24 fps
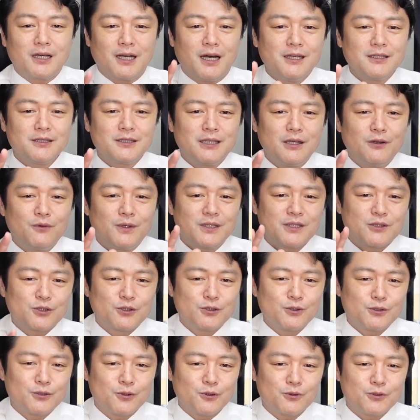感染は
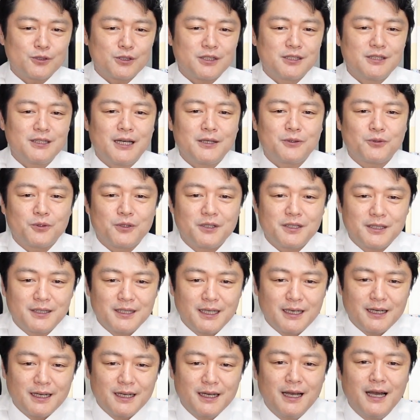収束しないといっ
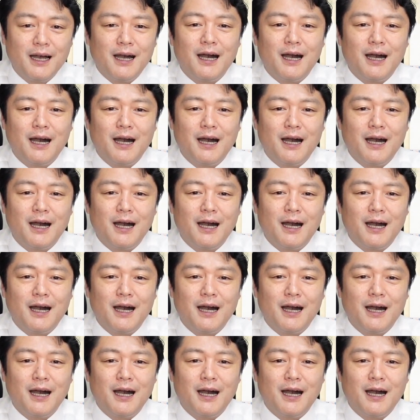た